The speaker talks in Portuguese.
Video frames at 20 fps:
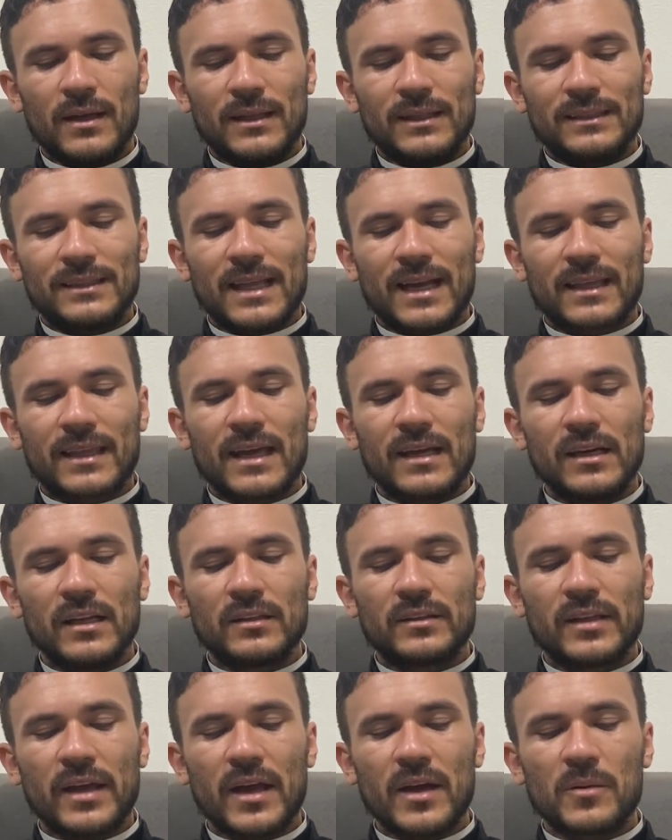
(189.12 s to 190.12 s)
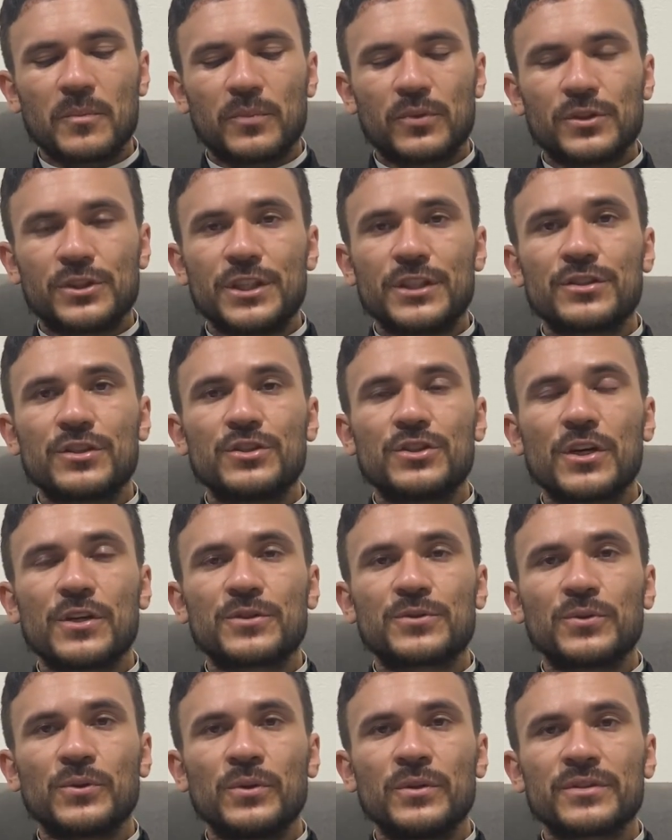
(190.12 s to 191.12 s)
Naquele tempo, disse
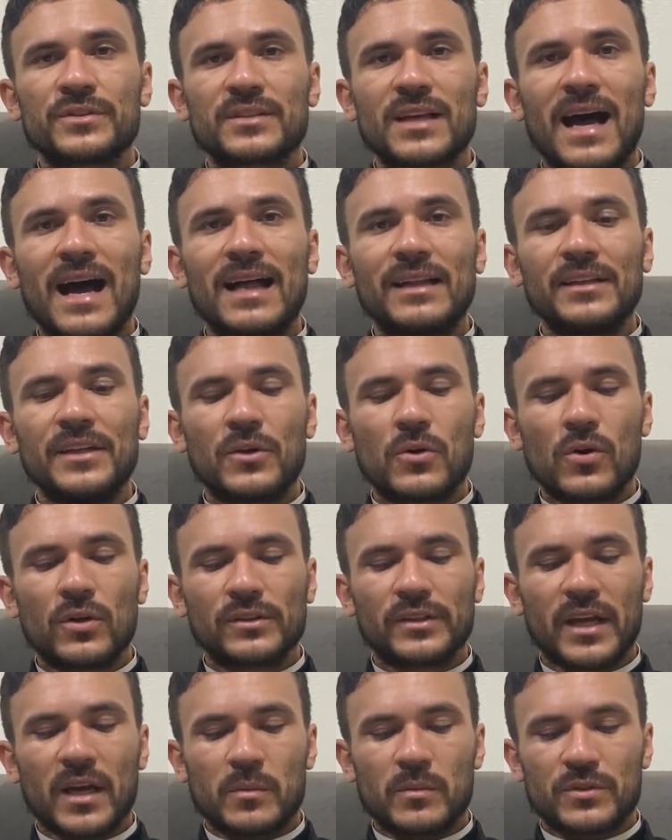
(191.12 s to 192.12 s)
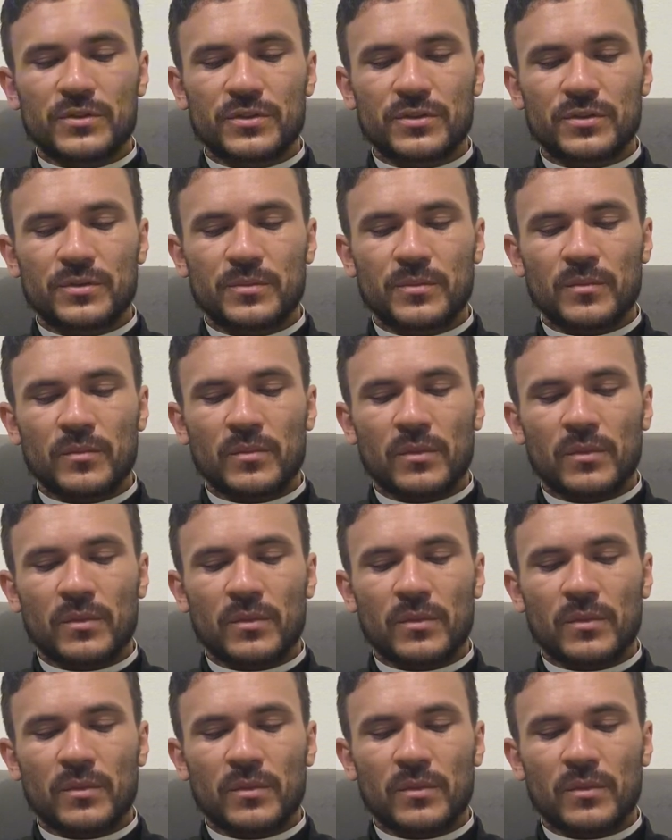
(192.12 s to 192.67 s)
Jesus a Nicodemos: